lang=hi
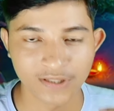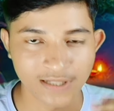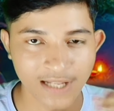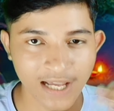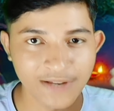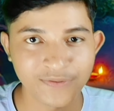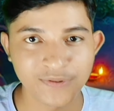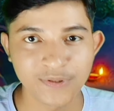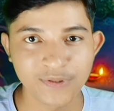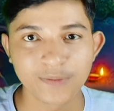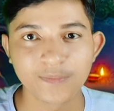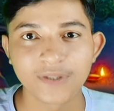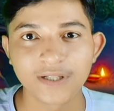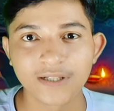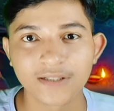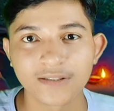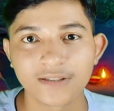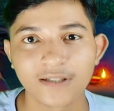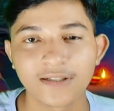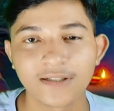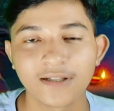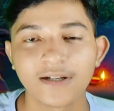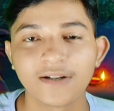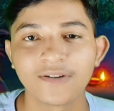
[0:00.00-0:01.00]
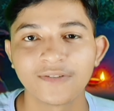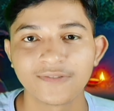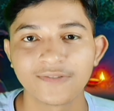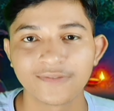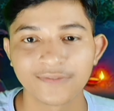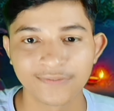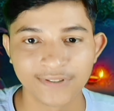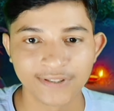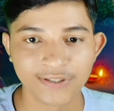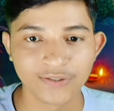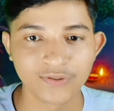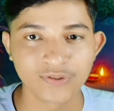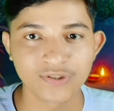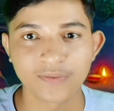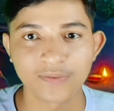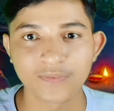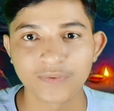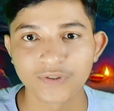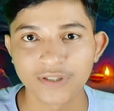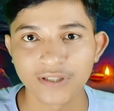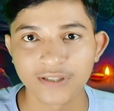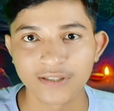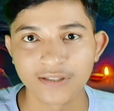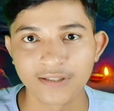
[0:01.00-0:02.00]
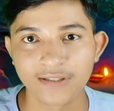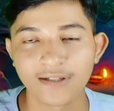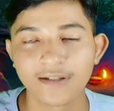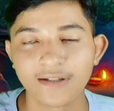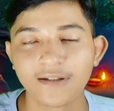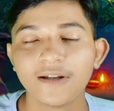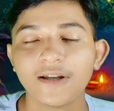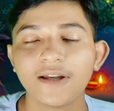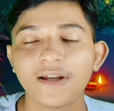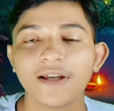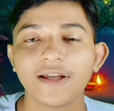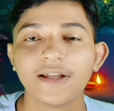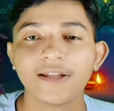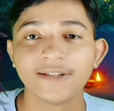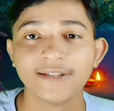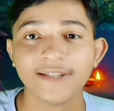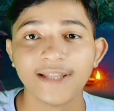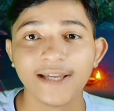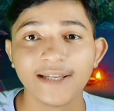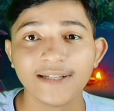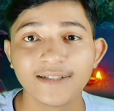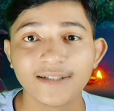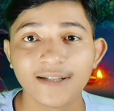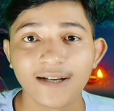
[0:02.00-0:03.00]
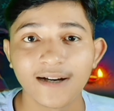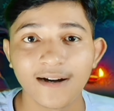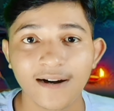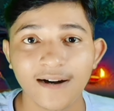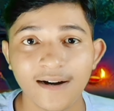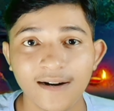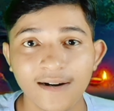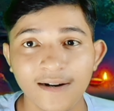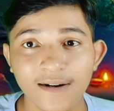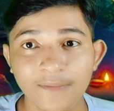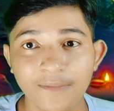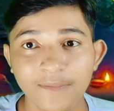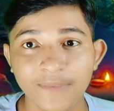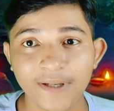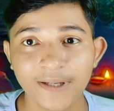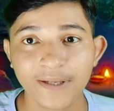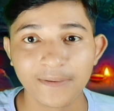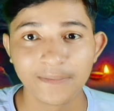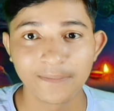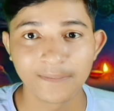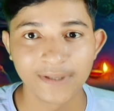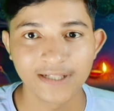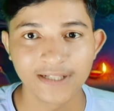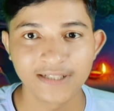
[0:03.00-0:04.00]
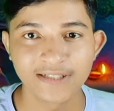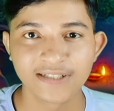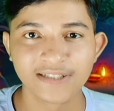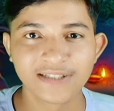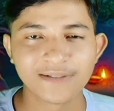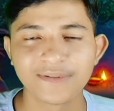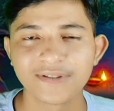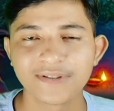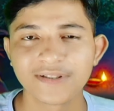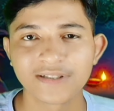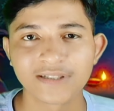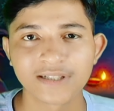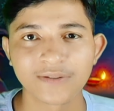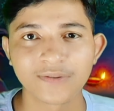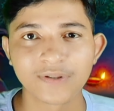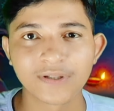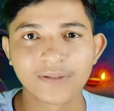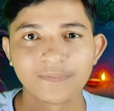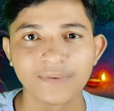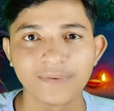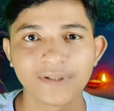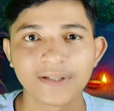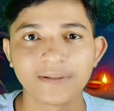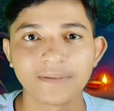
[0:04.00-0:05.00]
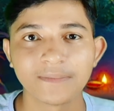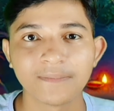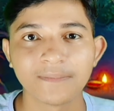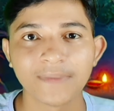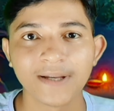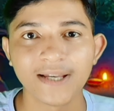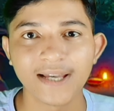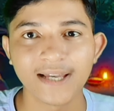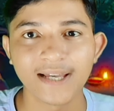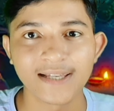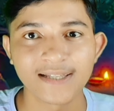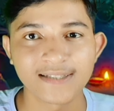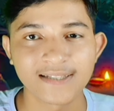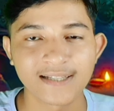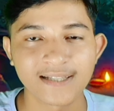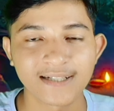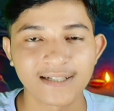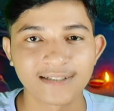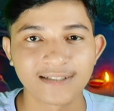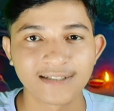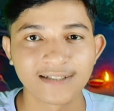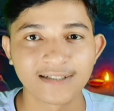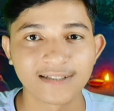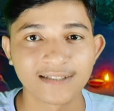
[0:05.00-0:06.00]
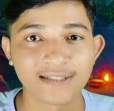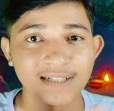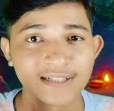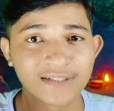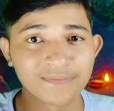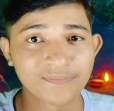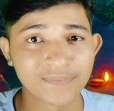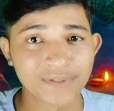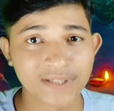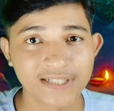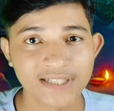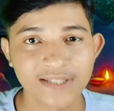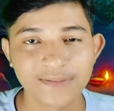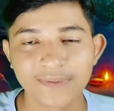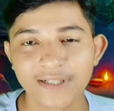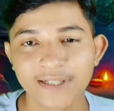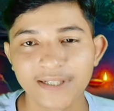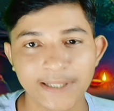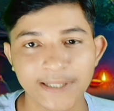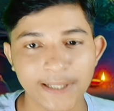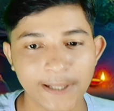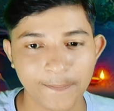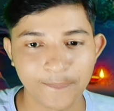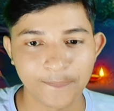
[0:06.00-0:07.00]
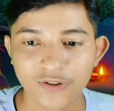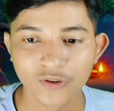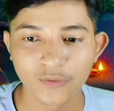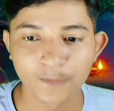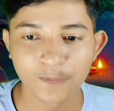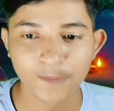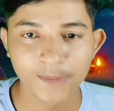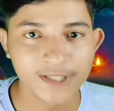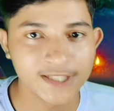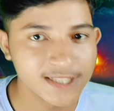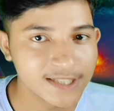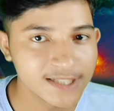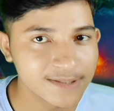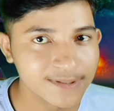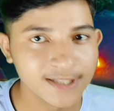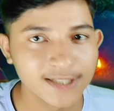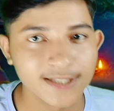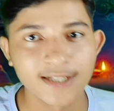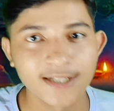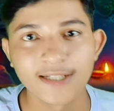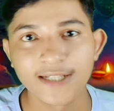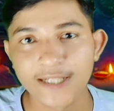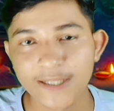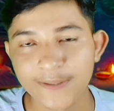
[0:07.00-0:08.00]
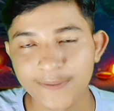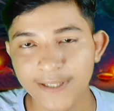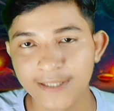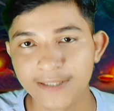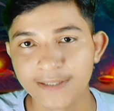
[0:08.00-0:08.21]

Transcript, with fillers: लाइव स्ट्रीम करता था वीडियोस अपलोड करता था देन अभी मेरे जितने भी सब्सक्राइबर है फिर मैं ऐसे करते करते एक पीसी बिल्ड किया तो पीसी बिल्ड करने के